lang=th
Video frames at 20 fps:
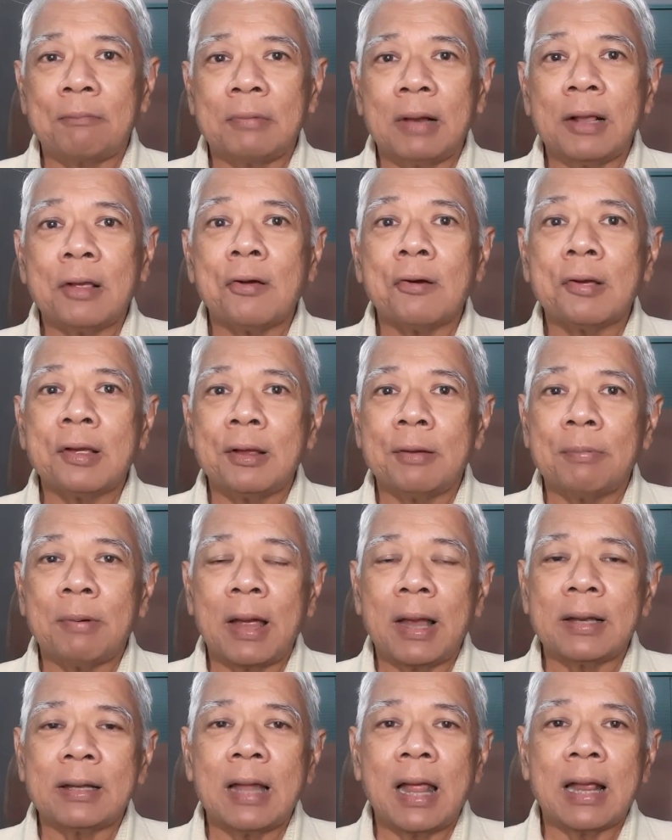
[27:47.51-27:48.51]
นั่นก็คือ
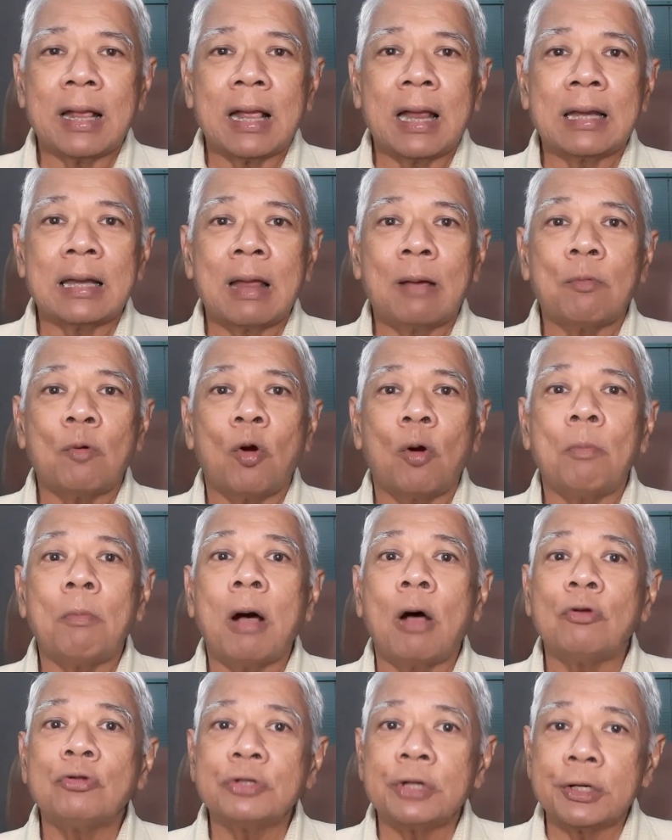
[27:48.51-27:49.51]
ภายใต้การนำของเห
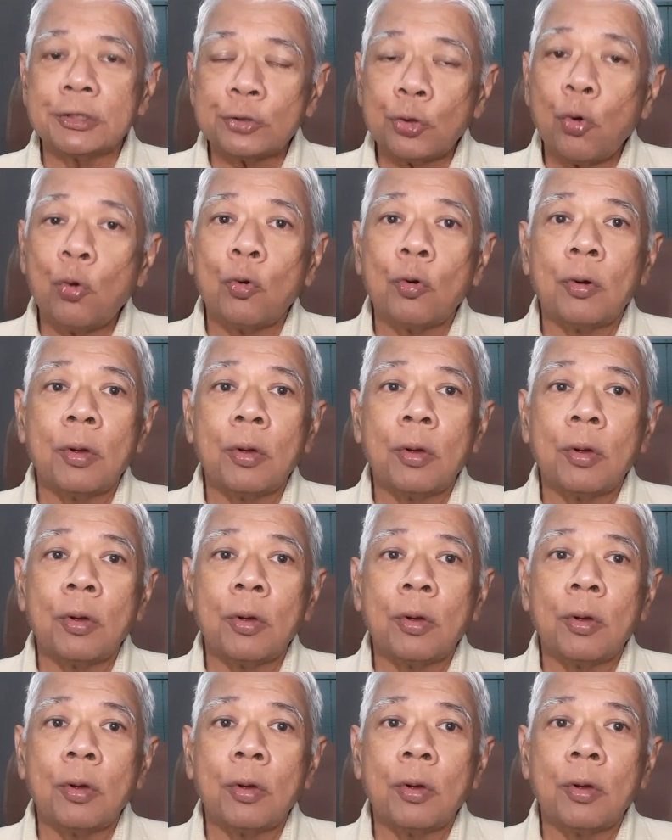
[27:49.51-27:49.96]
มาเจ๋อตุง